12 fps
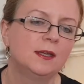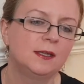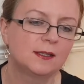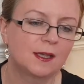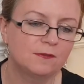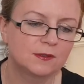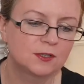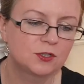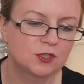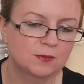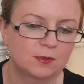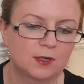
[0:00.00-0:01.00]
I nawet
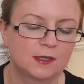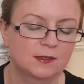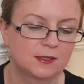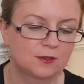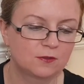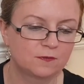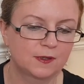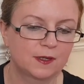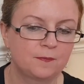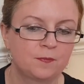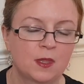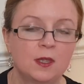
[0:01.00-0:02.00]
ci bohaterowie,